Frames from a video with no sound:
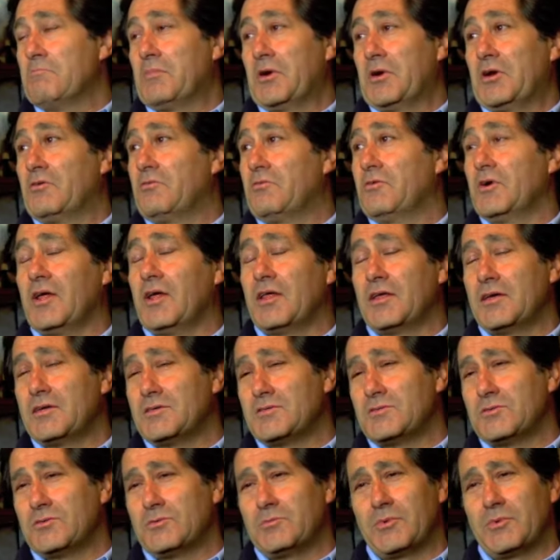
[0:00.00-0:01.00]
pero fuera de
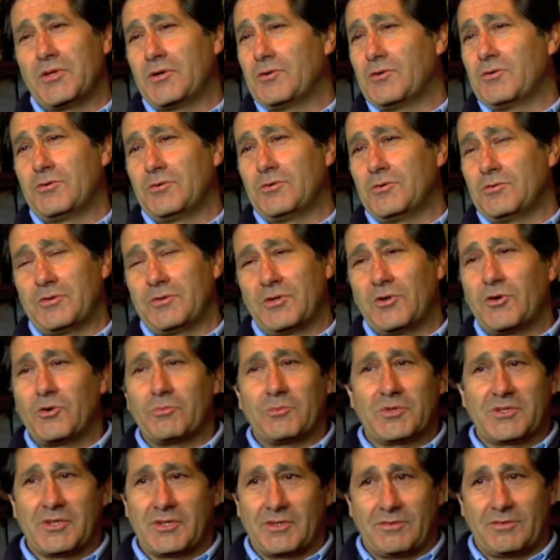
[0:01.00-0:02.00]
eso me dejó
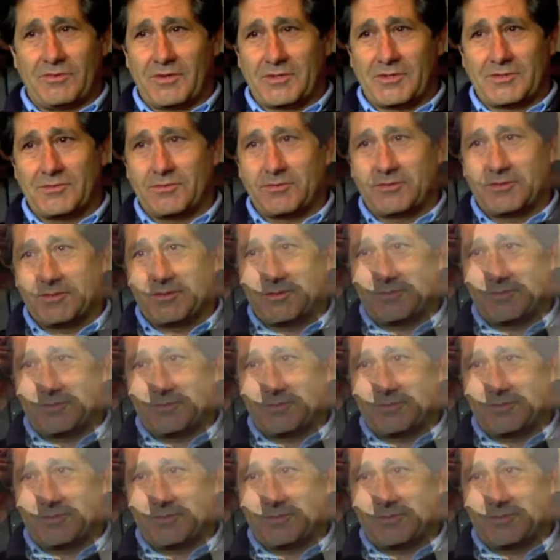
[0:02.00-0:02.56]
enormes satisfacciones.